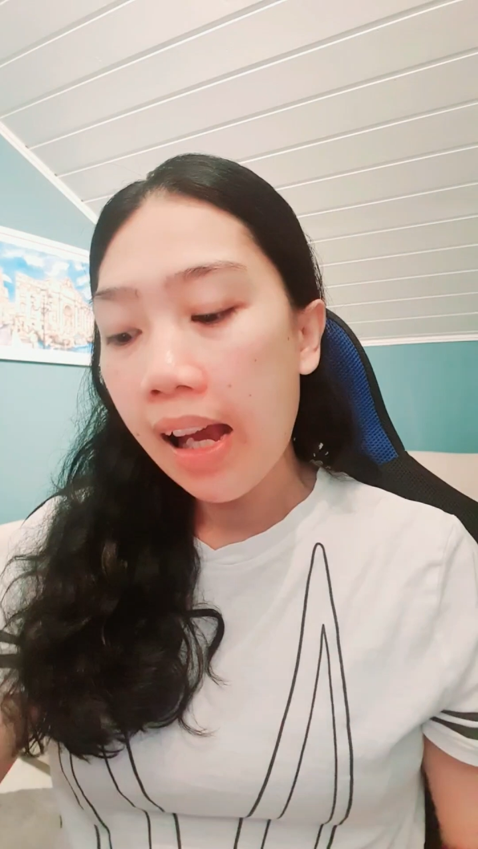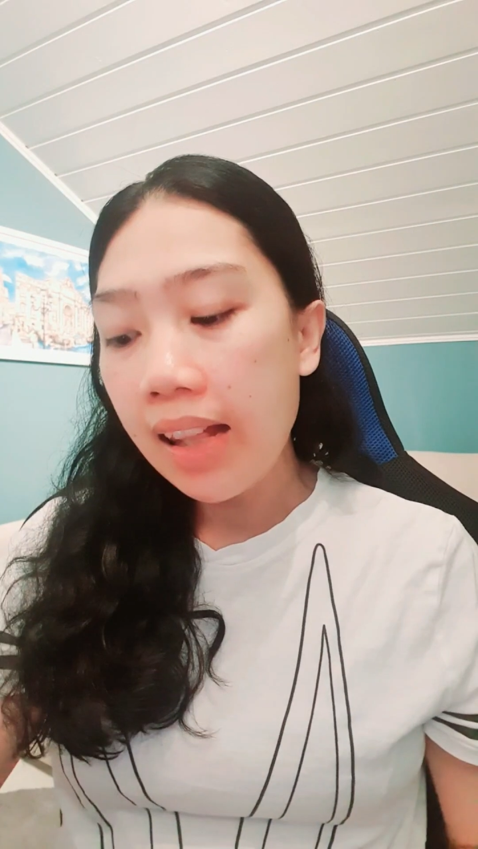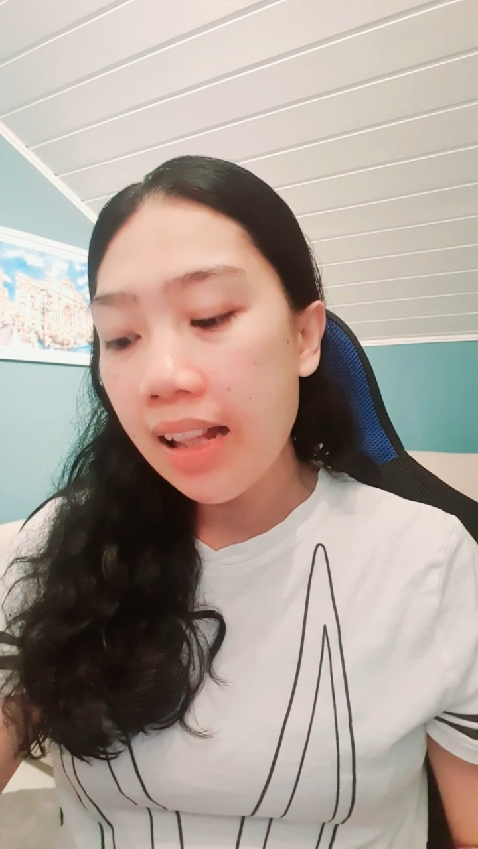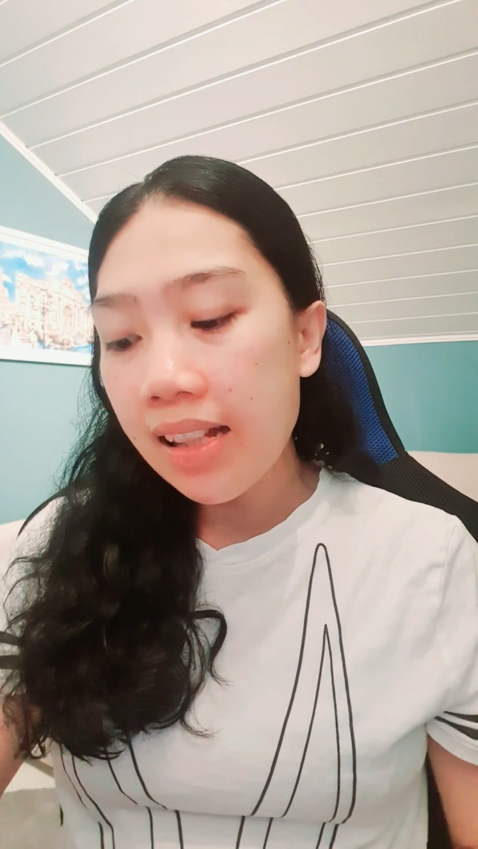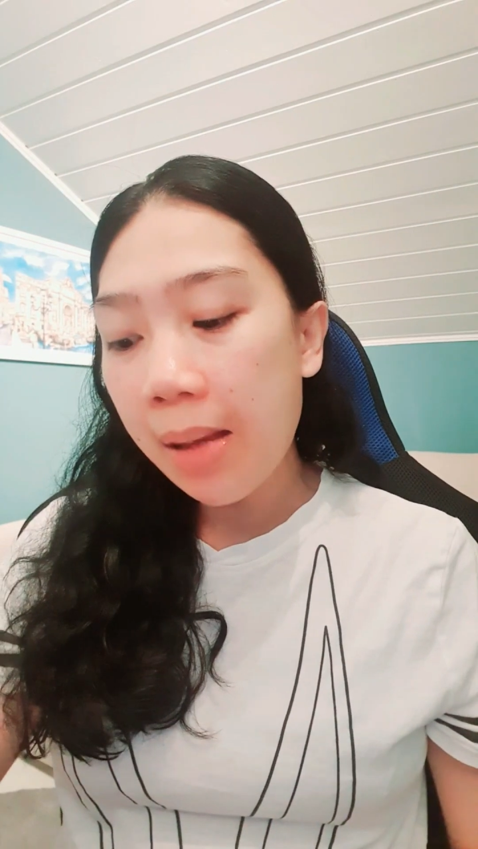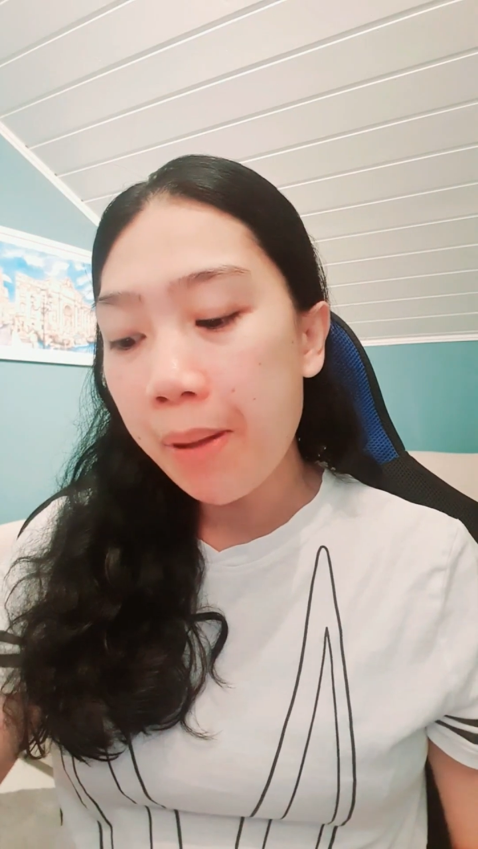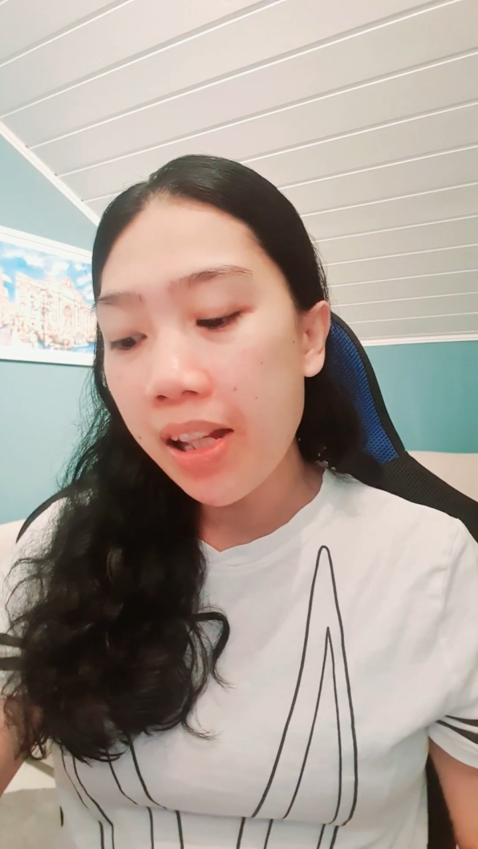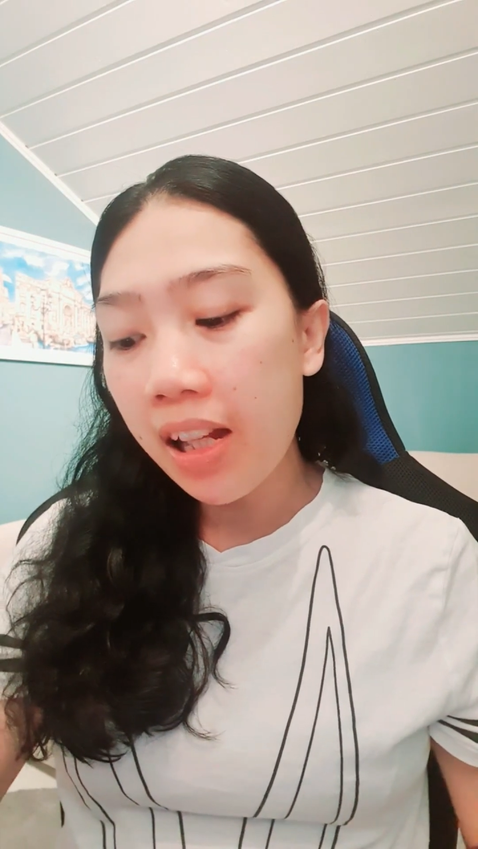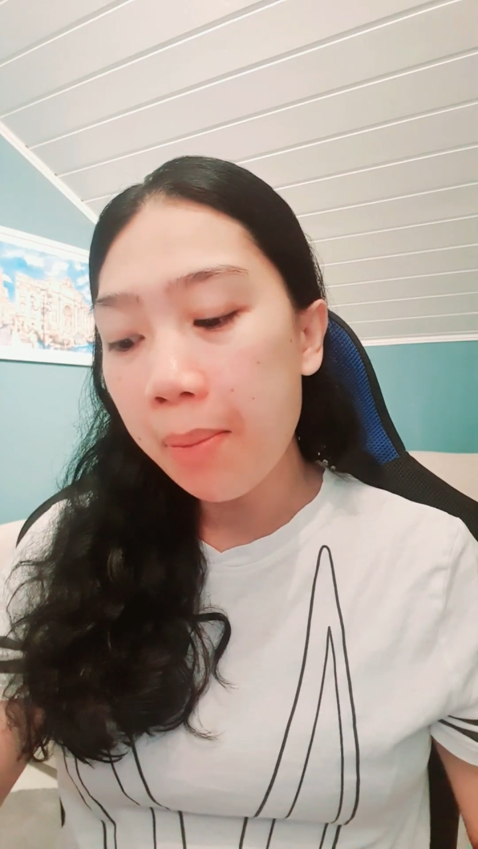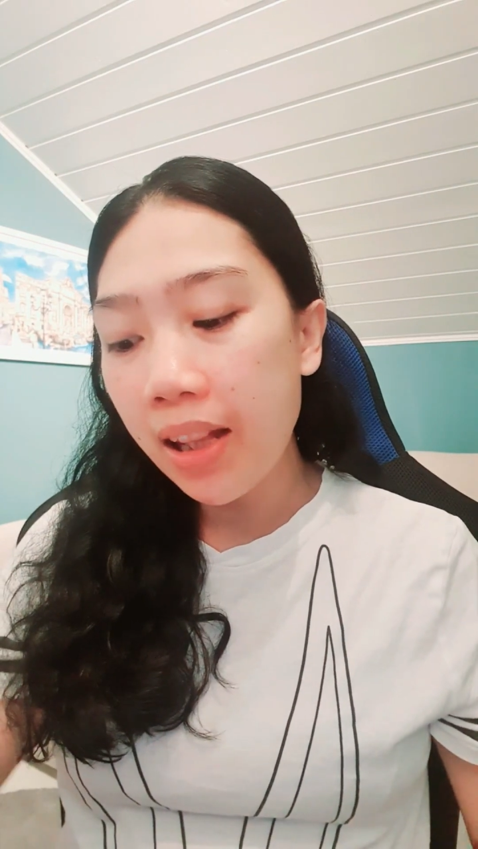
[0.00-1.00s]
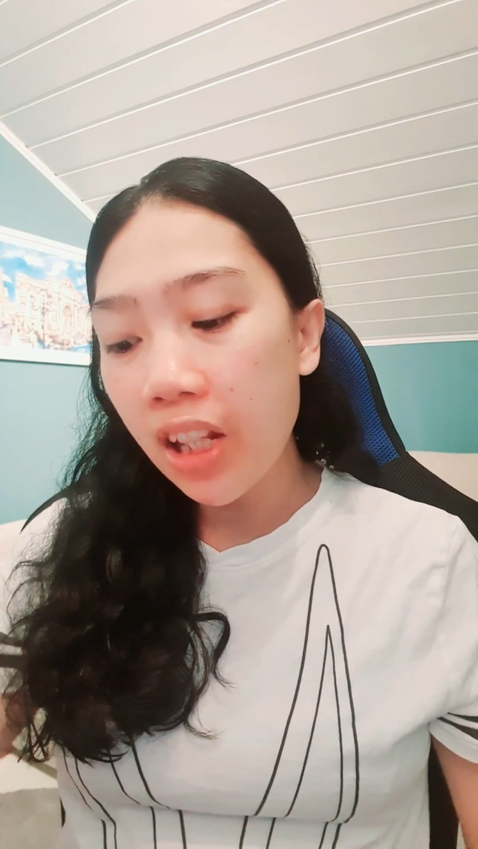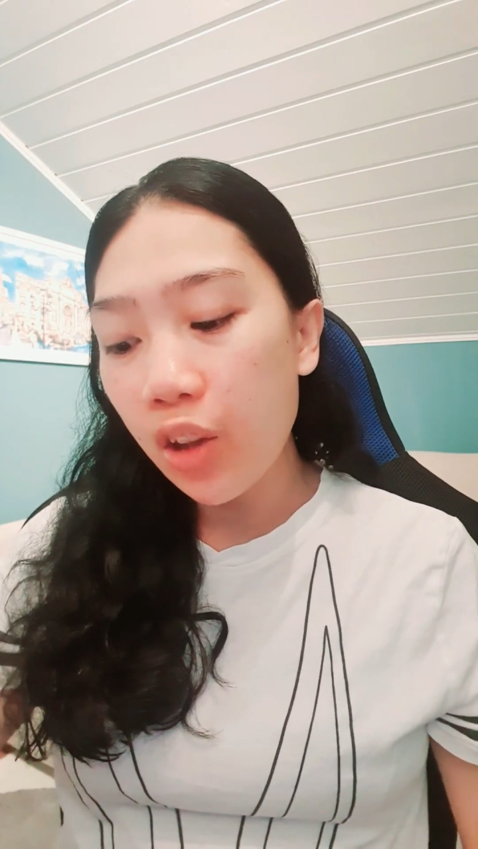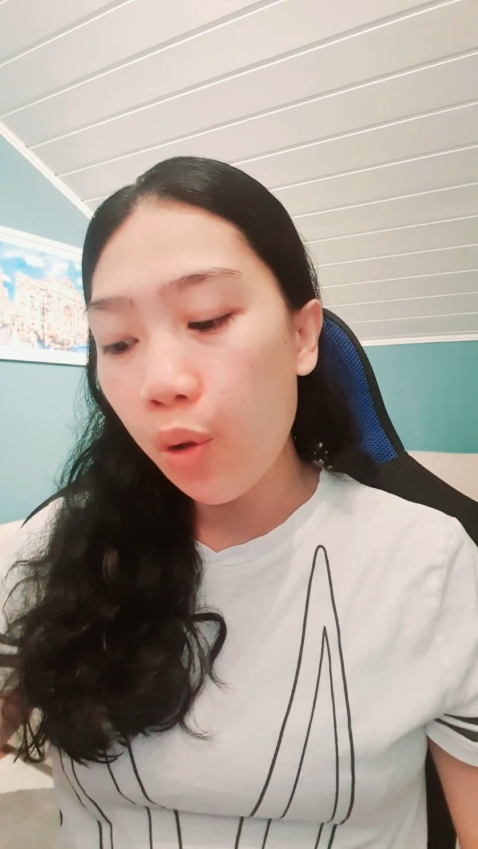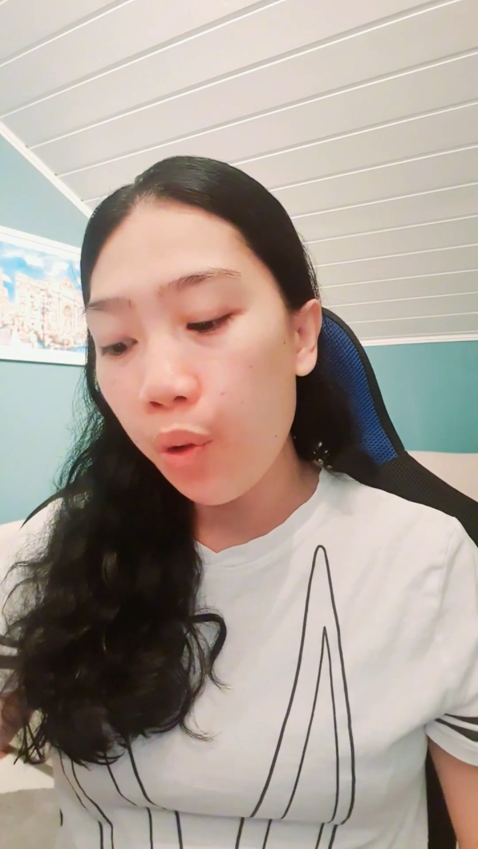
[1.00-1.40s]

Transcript: Ang sabi niya naman dito,